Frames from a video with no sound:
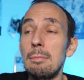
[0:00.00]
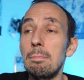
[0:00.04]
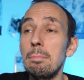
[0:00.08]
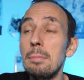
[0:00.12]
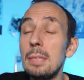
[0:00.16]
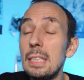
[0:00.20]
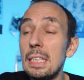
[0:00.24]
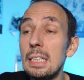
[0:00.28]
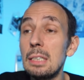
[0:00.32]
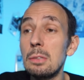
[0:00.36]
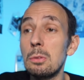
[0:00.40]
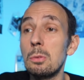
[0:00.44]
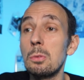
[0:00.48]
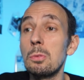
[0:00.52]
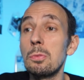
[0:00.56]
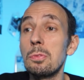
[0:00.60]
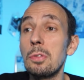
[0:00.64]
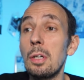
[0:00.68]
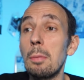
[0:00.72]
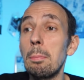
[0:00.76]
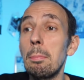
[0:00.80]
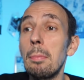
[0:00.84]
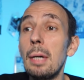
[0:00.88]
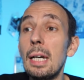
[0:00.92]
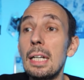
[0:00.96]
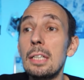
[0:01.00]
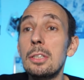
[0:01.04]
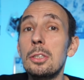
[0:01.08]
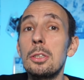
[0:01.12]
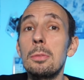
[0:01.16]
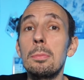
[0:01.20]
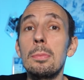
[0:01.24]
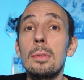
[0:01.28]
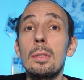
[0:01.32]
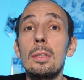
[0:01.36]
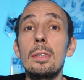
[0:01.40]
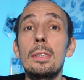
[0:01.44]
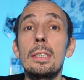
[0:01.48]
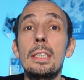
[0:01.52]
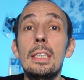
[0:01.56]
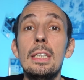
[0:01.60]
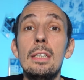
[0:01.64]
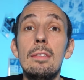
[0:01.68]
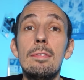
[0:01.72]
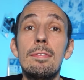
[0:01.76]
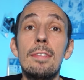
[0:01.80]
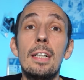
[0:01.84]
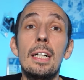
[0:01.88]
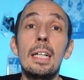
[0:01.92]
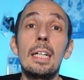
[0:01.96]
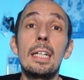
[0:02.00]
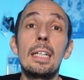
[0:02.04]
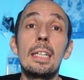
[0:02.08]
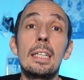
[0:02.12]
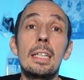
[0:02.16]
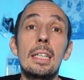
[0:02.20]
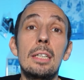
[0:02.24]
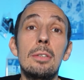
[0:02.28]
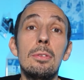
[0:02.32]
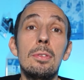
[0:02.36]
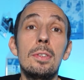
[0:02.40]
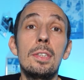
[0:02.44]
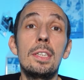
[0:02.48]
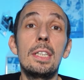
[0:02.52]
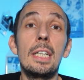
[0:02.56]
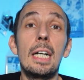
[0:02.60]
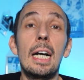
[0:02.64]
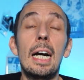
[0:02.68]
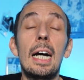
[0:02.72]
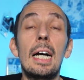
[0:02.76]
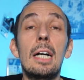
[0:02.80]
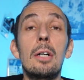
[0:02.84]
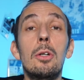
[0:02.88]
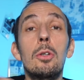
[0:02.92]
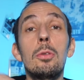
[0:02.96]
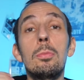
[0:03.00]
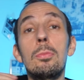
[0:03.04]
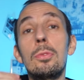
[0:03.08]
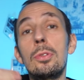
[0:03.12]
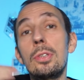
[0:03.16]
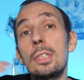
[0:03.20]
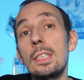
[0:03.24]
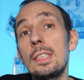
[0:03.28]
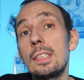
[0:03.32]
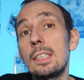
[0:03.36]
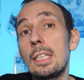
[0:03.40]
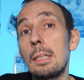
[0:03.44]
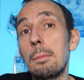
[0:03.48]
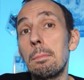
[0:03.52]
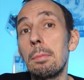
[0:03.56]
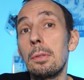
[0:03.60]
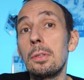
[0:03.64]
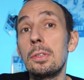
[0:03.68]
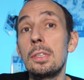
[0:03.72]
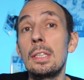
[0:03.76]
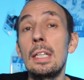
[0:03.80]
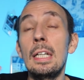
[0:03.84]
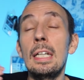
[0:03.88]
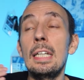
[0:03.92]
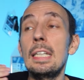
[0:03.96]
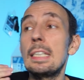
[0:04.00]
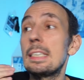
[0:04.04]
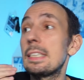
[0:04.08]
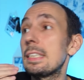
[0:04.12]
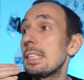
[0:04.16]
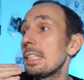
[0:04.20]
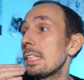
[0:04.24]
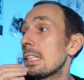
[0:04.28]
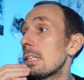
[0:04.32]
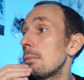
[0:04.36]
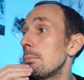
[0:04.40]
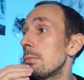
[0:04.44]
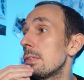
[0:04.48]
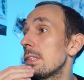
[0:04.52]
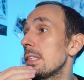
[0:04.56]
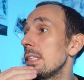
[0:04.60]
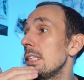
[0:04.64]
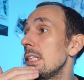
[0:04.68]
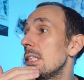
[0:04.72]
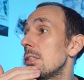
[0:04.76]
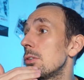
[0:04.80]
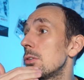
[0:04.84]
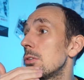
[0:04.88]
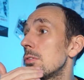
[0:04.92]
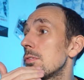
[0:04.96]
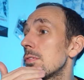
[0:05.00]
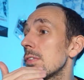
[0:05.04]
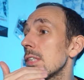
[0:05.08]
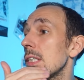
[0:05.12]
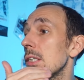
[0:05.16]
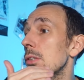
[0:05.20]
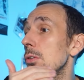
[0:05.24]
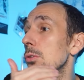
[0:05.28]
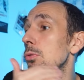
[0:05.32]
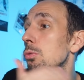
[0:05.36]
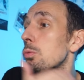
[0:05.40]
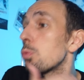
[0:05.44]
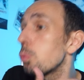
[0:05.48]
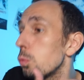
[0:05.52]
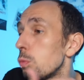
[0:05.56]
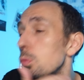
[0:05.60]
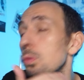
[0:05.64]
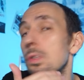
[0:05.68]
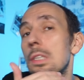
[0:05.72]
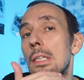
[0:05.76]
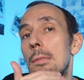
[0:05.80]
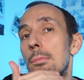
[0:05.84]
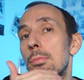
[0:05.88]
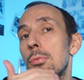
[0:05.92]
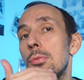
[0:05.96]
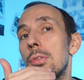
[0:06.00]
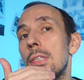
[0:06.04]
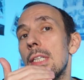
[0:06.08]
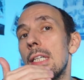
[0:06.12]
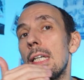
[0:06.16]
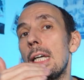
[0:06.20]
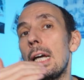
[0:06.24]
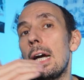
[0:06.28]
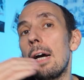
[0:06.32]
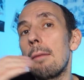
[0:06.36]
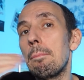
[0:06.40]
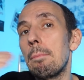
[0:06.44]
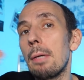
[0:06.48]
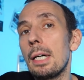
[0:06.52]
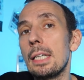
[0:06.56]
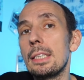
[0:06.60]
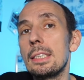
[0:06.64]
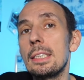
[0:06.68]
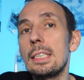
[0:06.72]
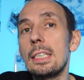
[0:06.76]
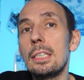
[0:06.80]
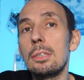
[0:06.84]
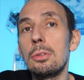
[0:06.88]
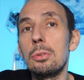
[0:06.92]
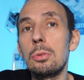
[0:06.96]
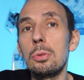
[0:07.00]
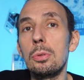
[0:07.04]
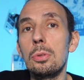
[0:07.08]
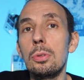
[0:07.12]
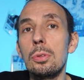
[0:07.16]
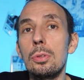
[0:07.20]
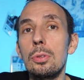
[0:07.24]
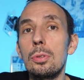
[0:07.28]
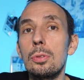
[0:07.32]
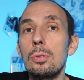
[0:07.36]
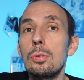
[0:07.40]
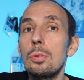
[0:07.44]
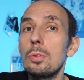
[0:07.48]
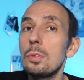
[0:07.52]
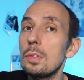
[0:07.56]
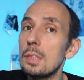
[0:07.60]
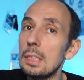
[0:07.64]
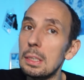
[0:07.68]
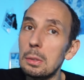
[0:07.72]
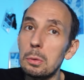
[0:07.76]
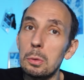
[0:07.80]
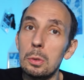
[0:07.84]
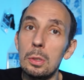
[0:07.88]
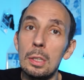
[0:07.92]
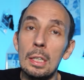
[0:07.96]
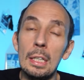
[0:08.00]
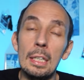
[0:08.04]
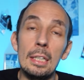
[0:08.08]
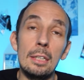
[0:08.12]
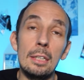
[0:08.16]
mais on voit mal comment il va réussir à remonter cette pente. C'est comme s'il devait euh, tout débuter à partir de, zéro.